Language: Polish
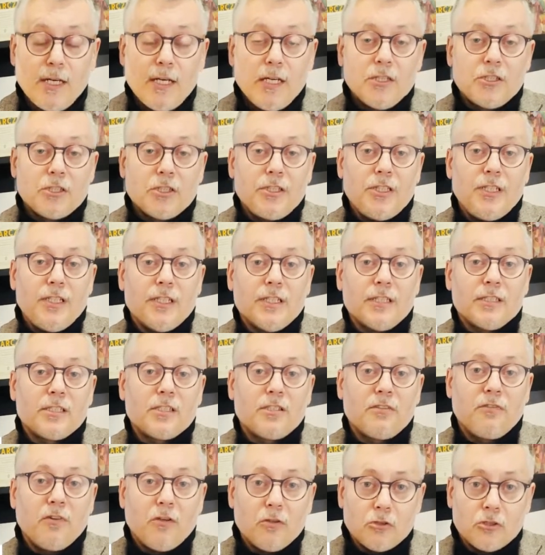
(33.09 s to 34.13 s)
czyli
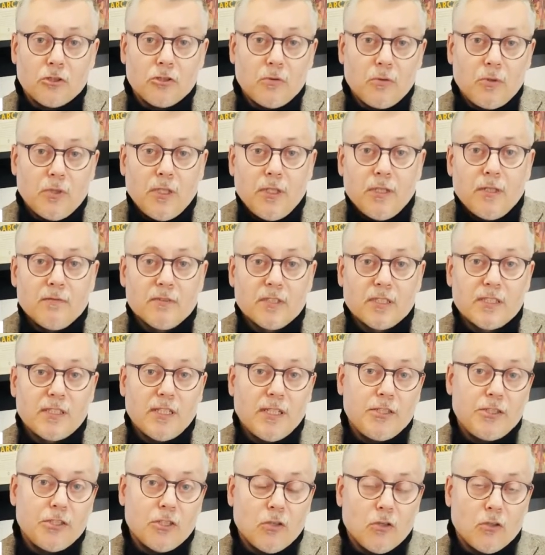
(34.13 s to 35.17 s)
stworzył w
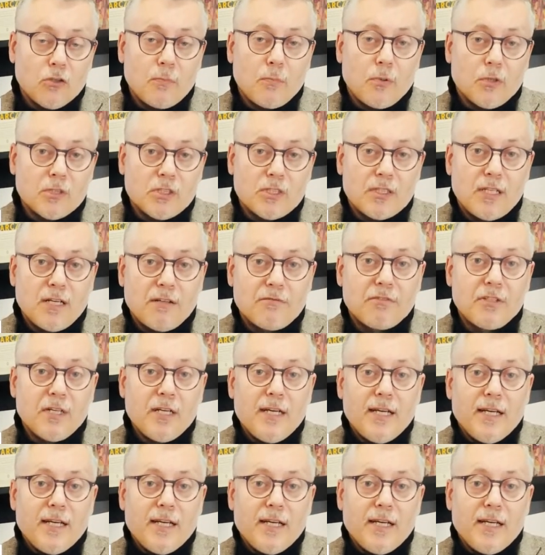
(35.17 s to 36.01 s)
zasadzie od podstaw